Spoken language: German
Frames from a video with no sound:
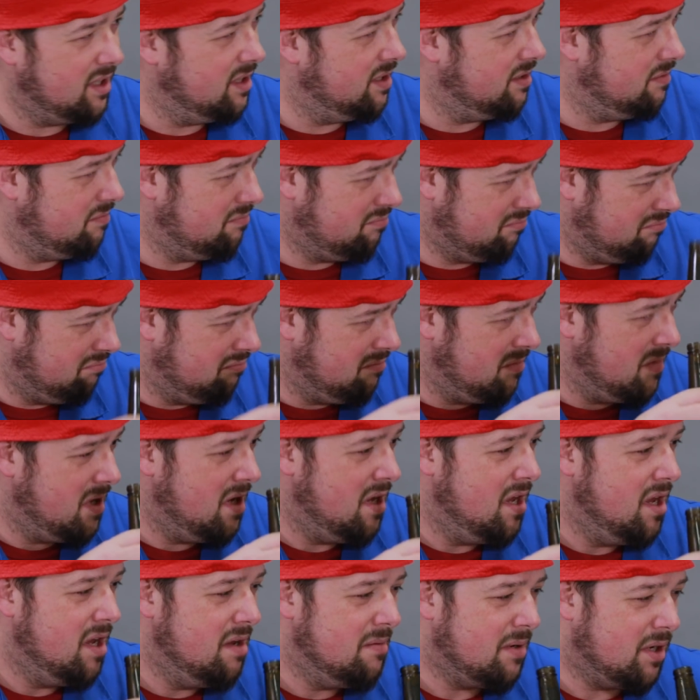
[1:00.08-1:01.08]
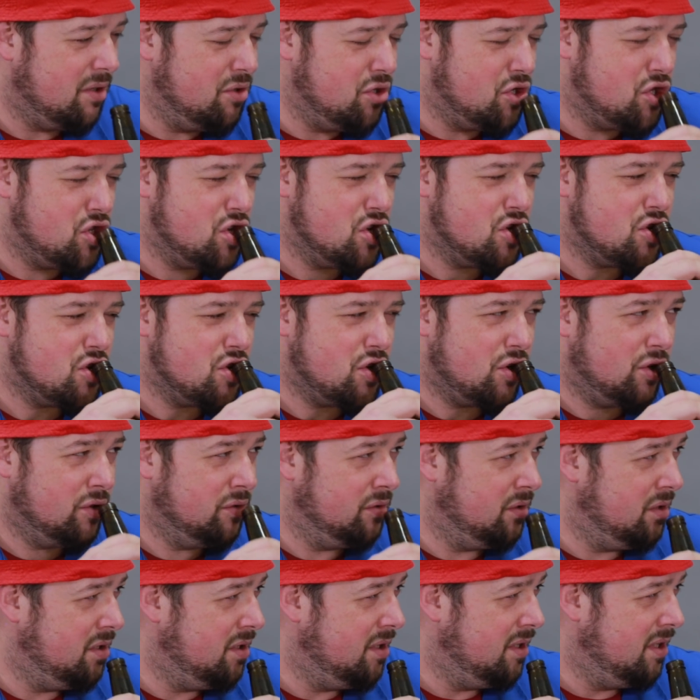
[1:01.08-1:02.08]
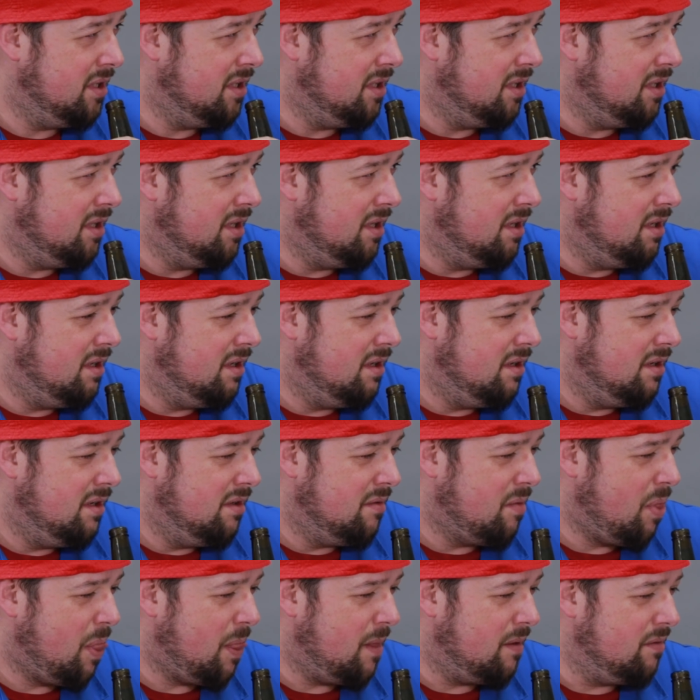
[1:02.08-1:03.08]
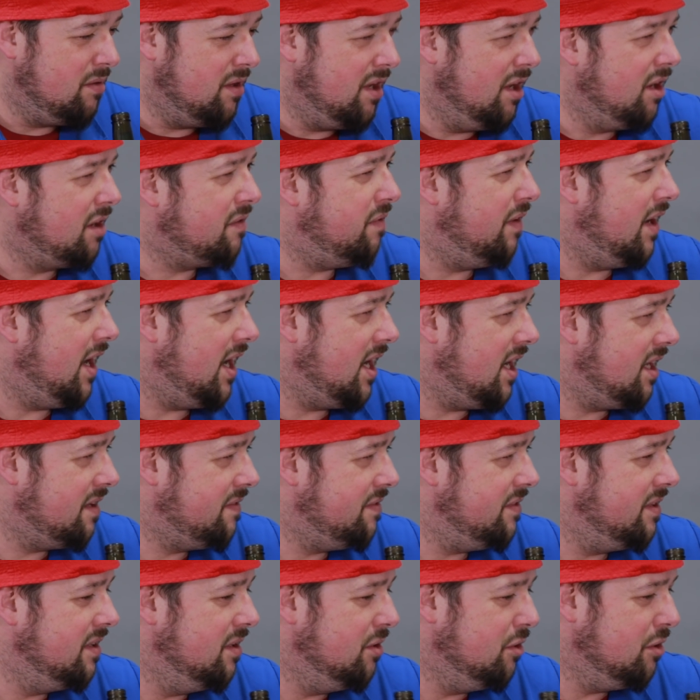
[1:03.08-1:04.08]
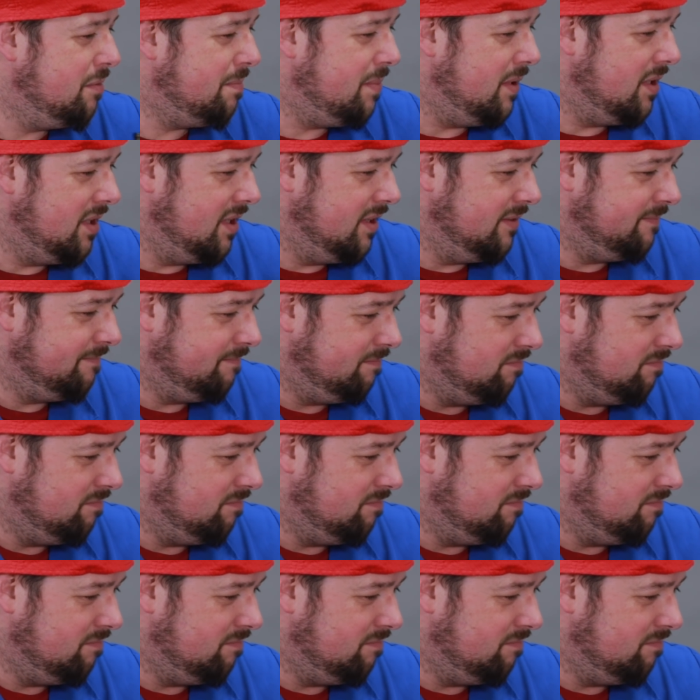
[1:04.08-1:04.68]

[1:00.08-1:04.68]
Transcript: Wunderbar. Wenn es der Hof hergibt. Nee, gefladert hat's von der Oper. Ne?